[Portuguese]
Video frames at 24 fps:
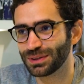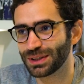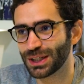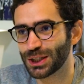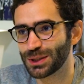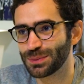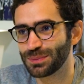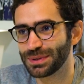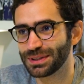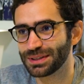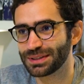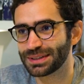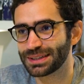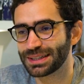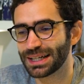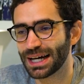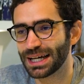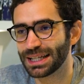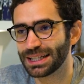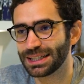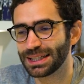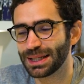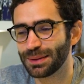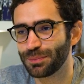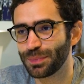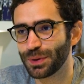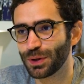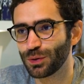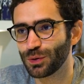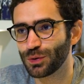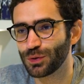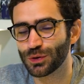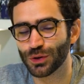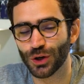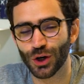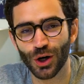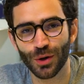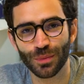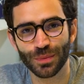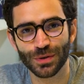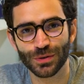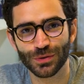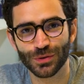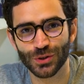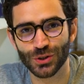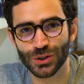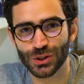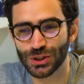administrada né, pelos
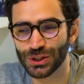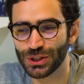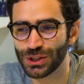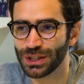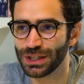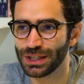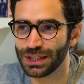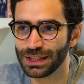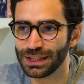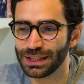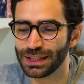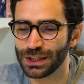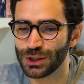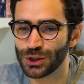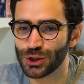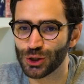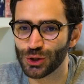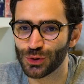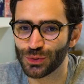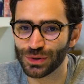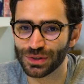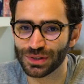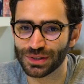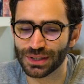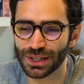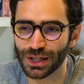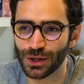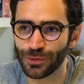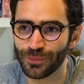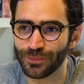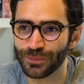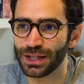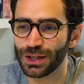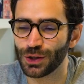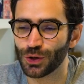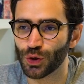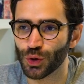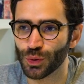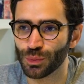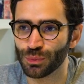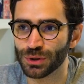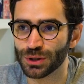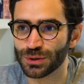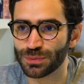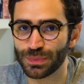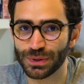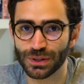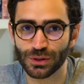homens hoje em dia e da instituição e
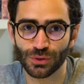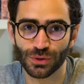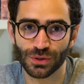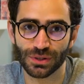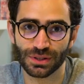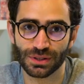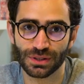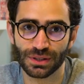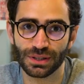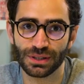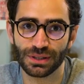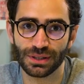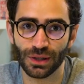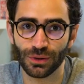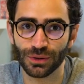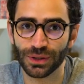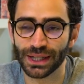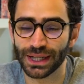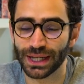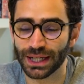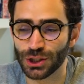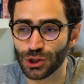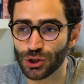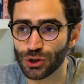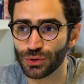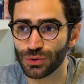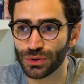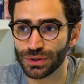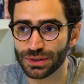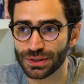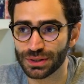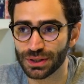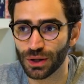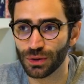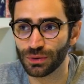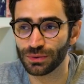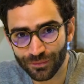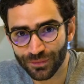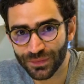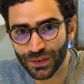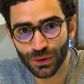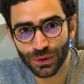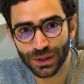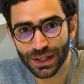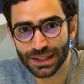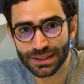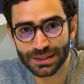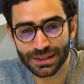como as pessoas que estão naquela instituição
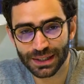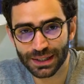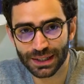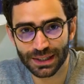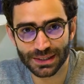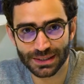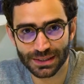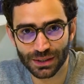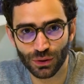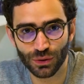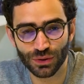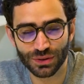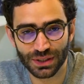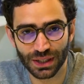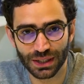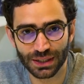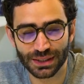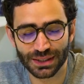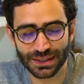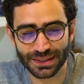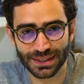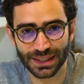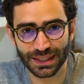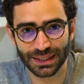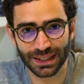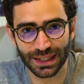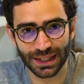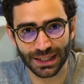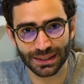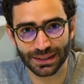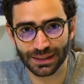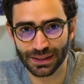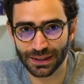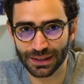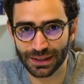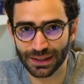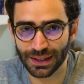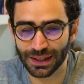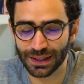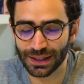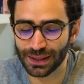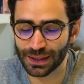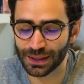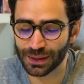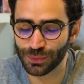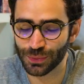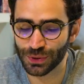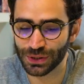não quer dizer que elas são santas em nada, né? E que